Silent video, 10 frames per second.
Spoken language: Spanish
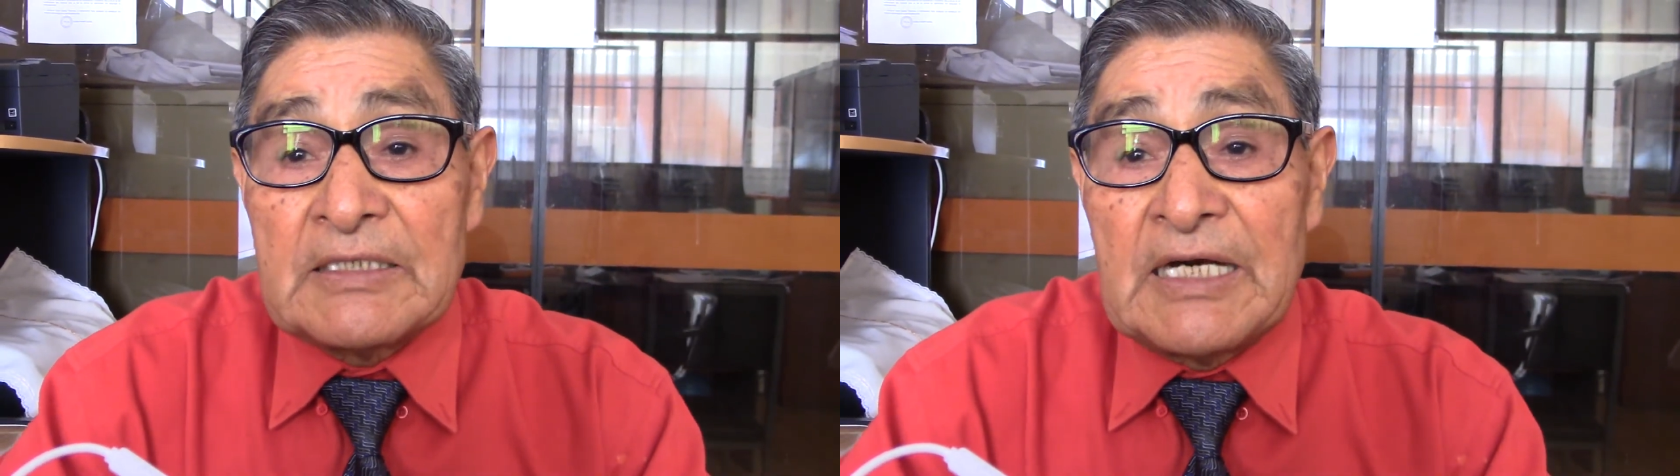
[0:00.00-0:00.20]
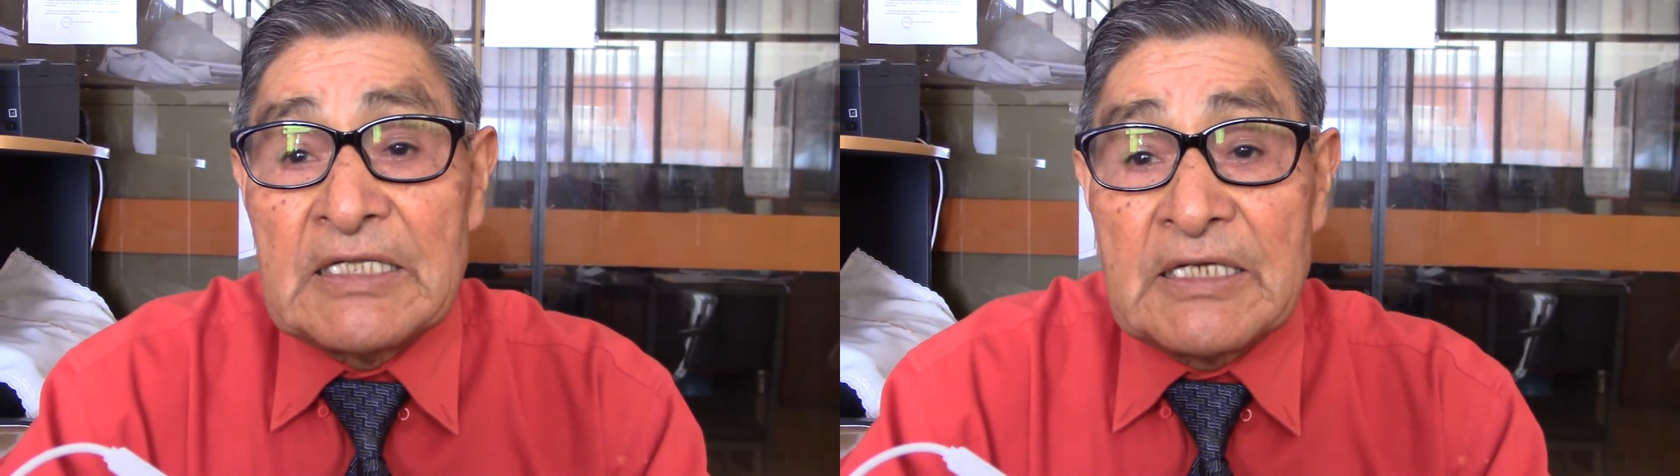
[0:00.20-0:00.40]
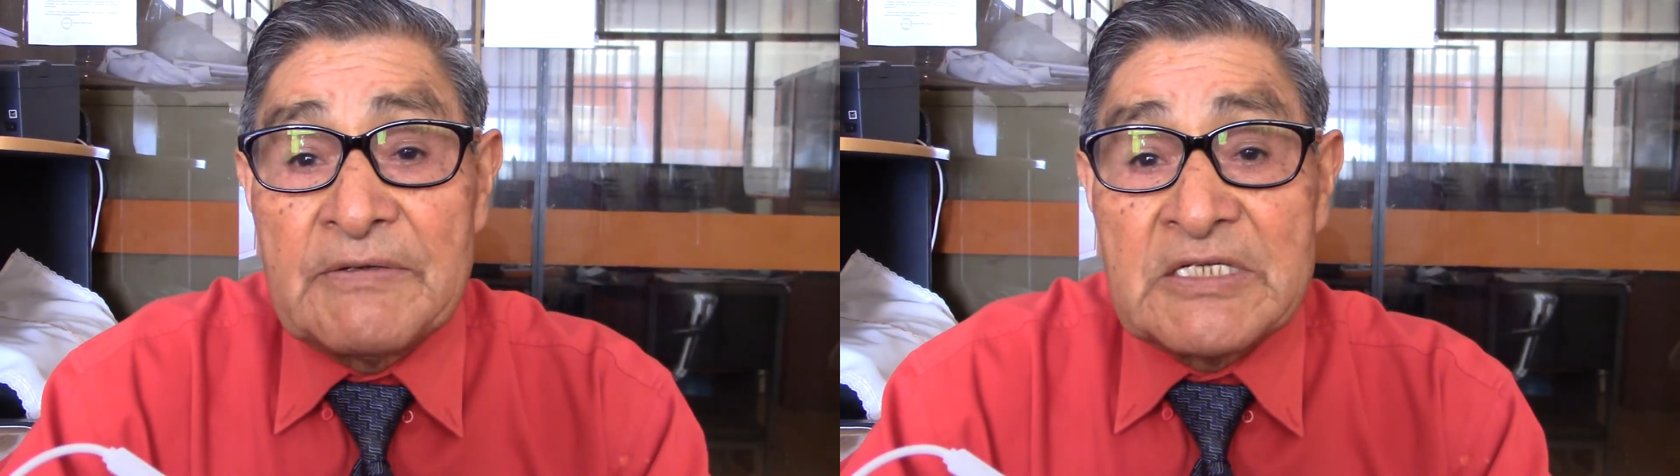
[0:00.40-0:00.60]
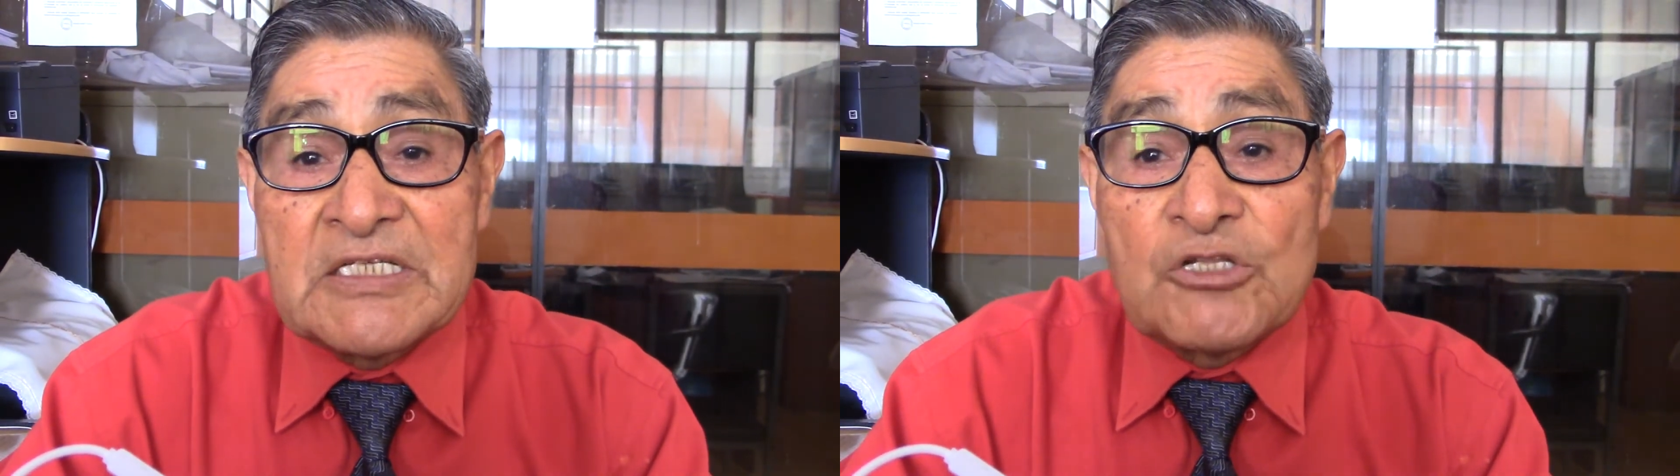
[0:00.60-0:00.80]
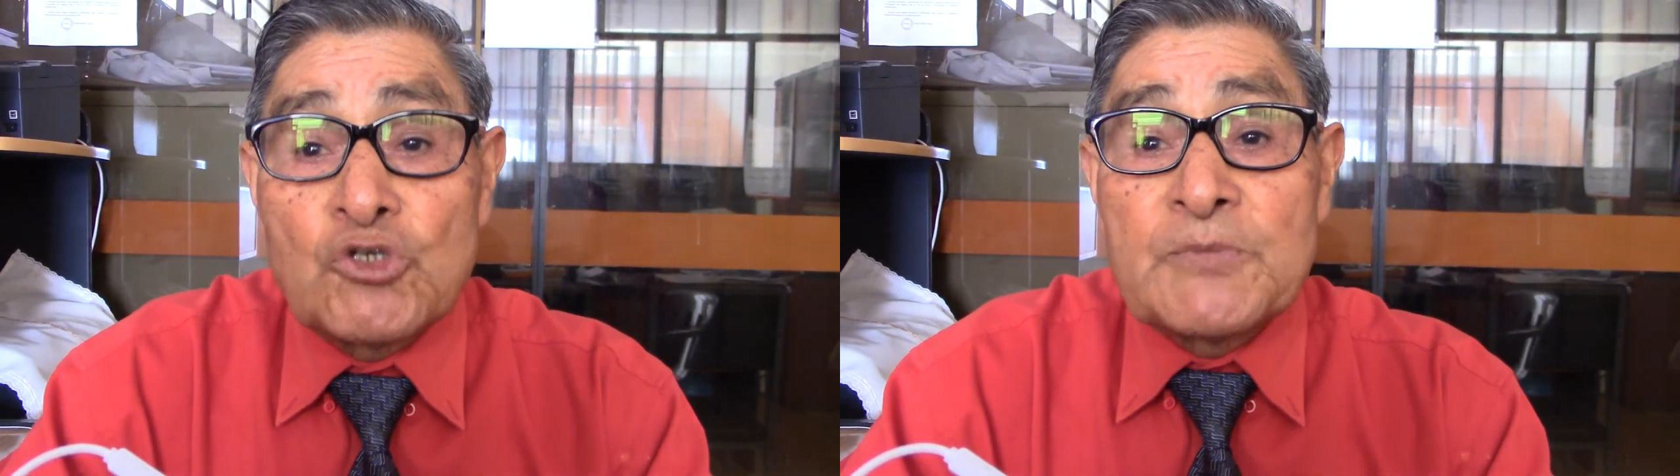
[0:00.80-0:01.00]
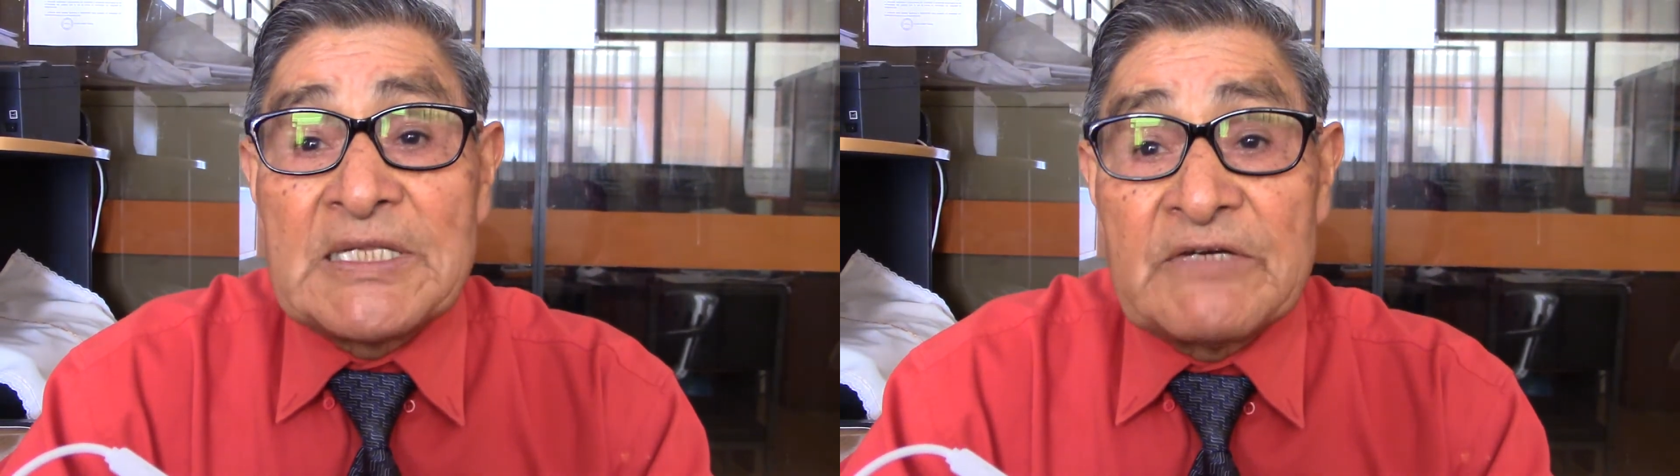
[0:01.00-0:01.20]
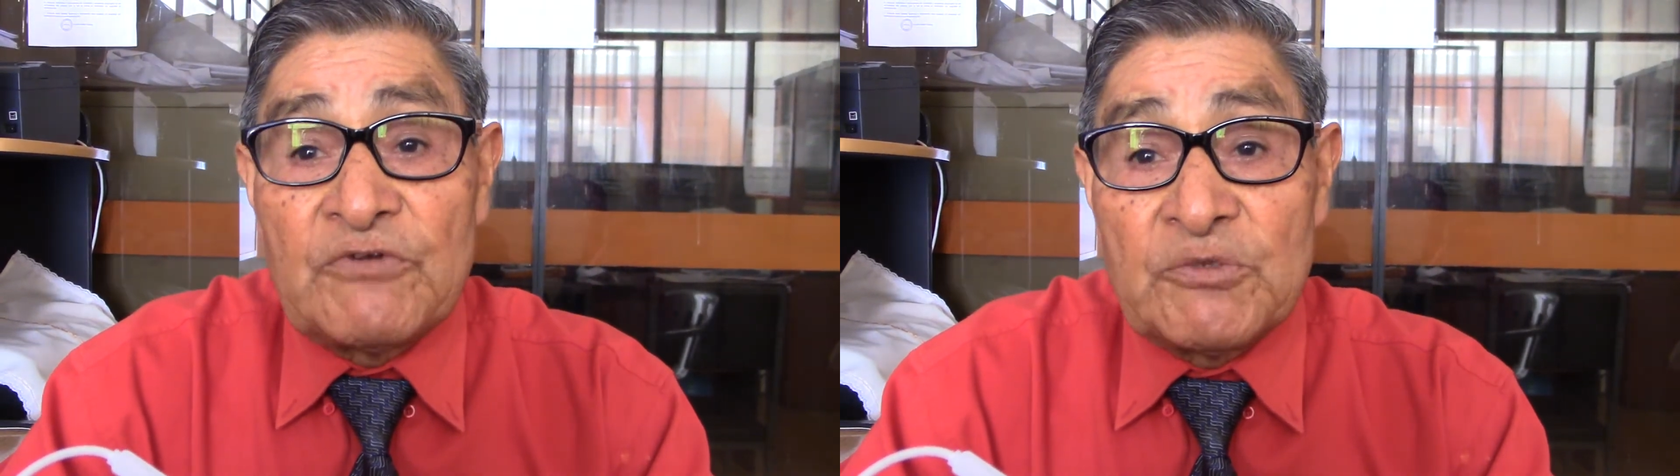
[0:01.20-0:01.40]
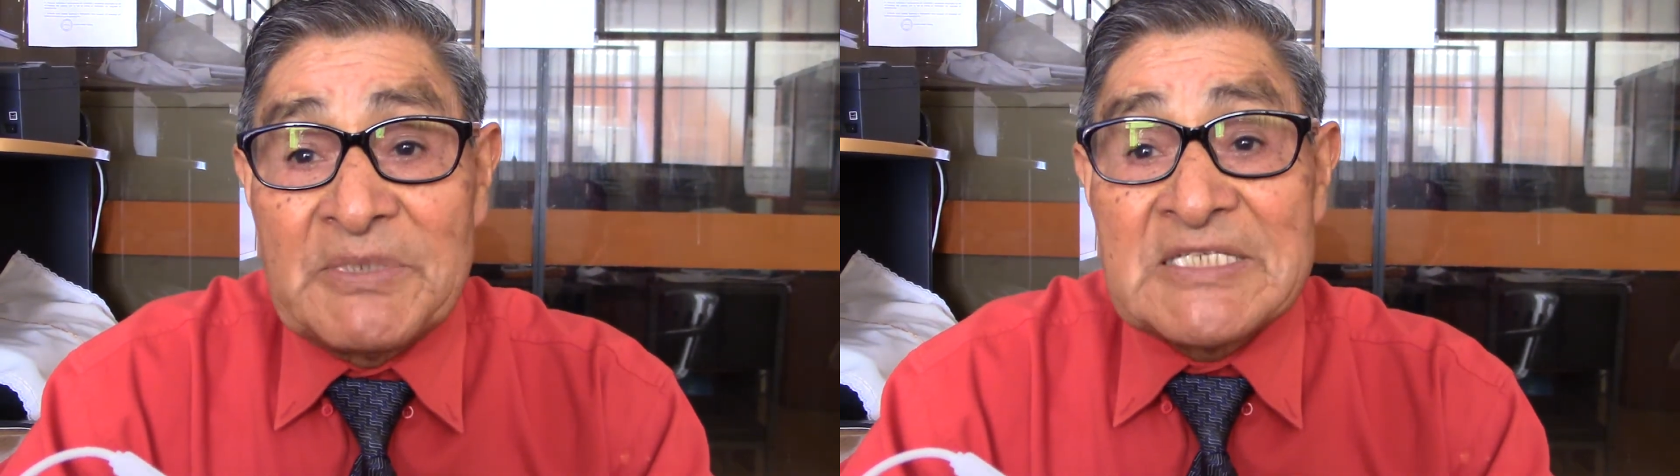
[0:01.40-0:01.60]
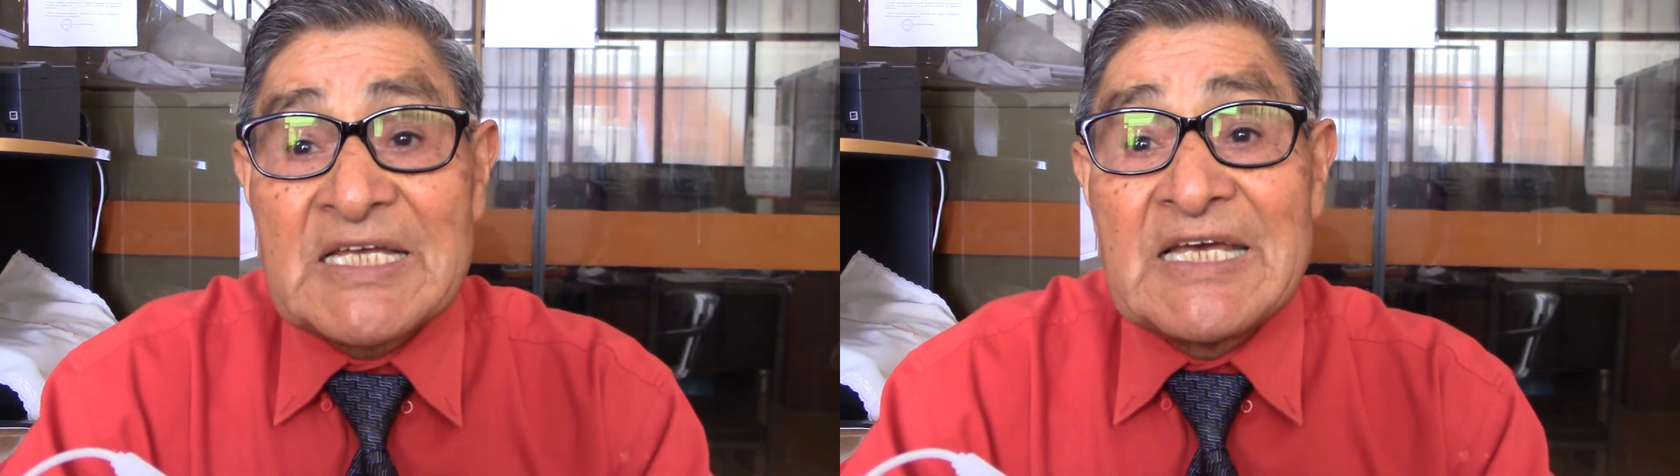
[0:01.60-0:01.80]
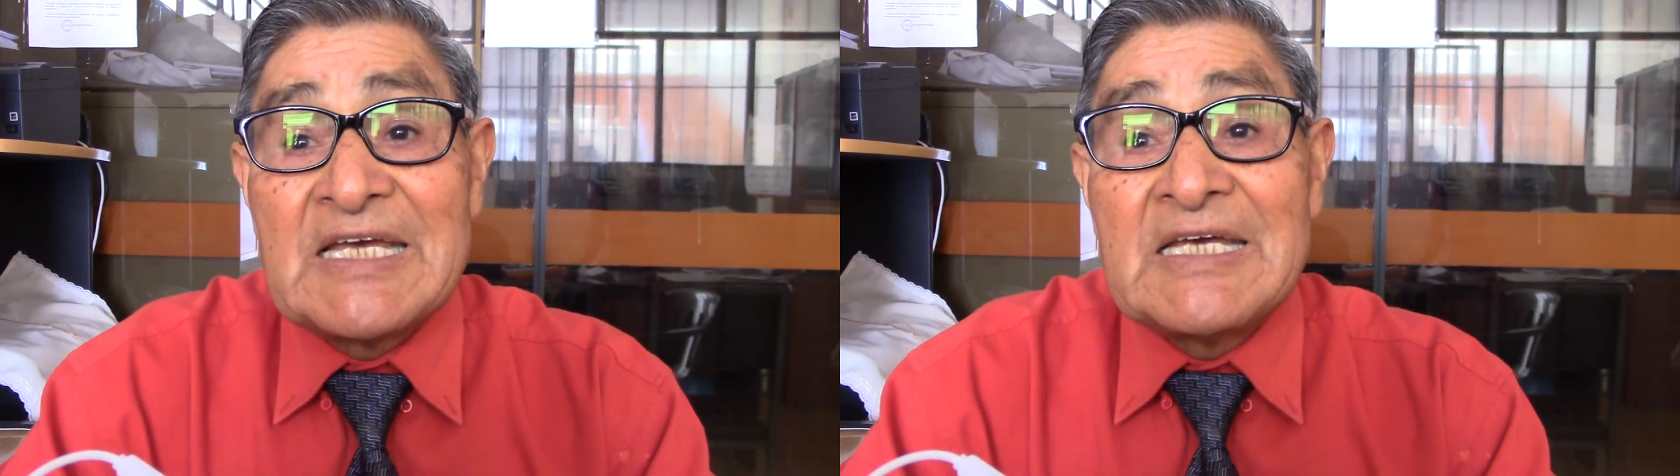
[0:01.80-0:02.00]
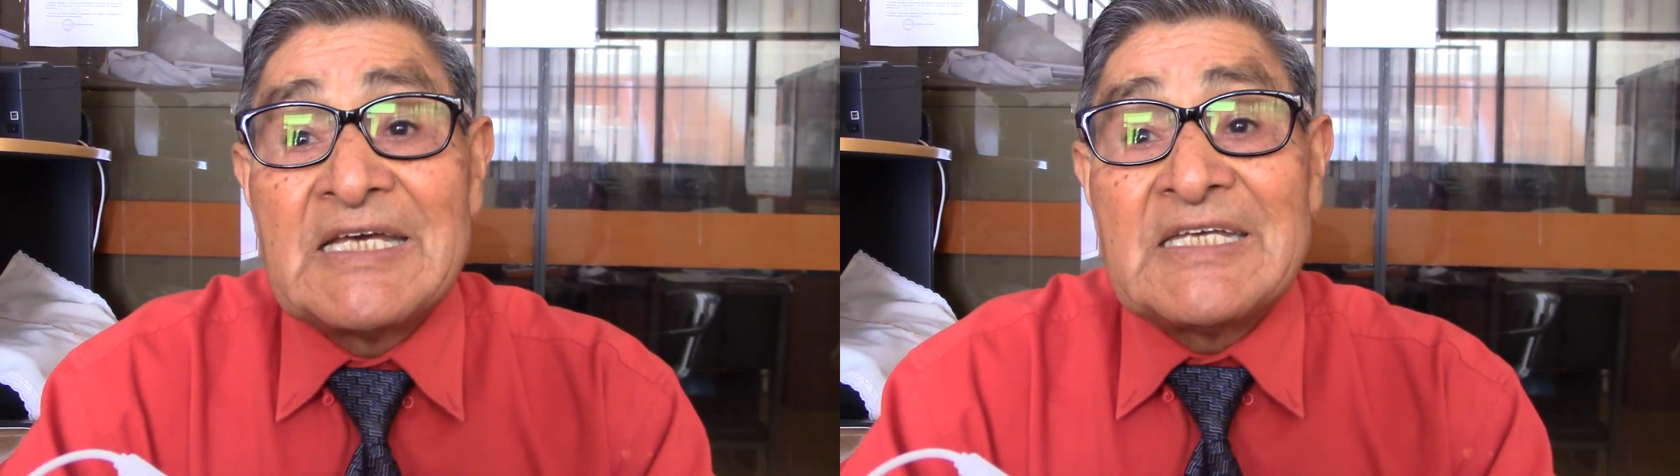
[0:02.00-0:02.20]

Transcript: a través de dos plataformas que